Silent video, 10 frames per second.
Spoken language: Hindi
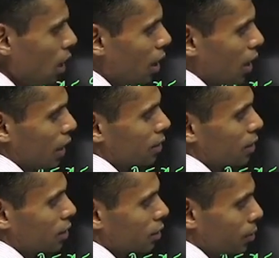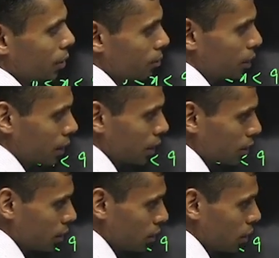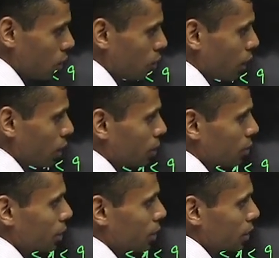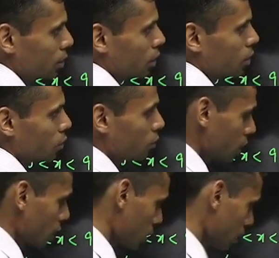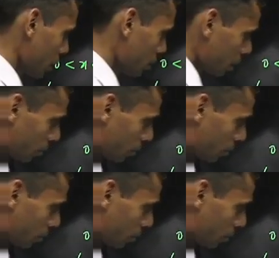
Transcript: एक्स एक्सिस पे लिमिट्स ऐसे वाई पे लिमिट्स ऐसे तो फंक्शनल लिमिट में